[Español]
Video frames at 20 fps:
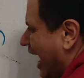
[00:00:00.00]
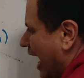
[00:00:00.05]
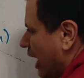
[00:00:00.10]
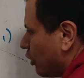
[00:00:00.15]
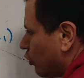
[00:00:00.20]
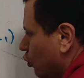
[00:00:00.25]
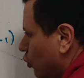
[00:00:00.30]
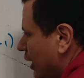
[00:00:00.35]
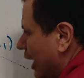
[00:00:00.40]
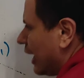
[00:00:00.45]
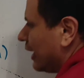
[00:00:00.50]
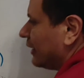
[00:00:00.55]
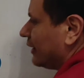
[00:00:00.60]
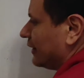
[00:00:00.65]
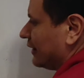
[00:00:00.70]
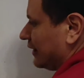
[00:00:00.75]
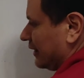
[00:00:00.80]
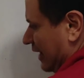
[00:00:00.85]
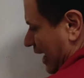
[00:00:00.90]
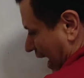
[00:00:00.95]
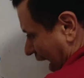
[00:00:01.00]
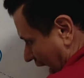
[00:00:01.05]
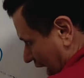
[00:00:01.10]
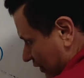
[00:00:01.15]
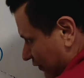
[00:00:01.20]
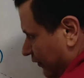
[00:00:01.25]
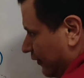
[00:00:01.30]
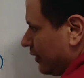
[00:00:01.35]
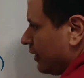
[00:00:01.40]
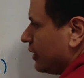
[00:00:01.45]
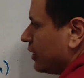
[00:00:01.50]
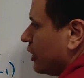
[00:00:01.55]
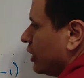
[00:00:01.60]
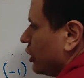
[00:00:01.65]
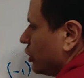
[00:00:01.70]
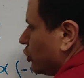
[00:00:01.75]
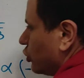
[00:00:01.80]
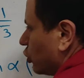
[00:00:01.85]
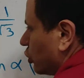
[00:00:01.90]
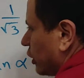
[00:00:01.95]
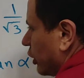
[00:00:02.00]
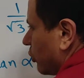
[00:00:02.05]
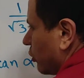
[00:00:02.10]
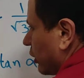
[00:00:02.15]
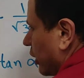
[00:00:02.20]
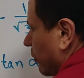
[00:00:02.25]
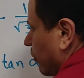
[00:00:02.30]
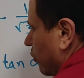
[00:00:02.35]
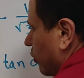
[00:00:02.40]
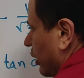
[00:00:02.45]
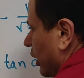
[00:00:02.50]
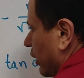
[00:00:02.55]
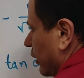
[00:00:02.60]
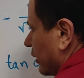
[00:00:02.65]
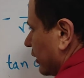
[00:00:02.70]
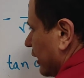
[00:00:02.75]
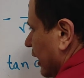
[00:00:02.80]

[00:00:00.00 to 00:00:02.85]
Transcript: angular, alfa, yo tengo que poner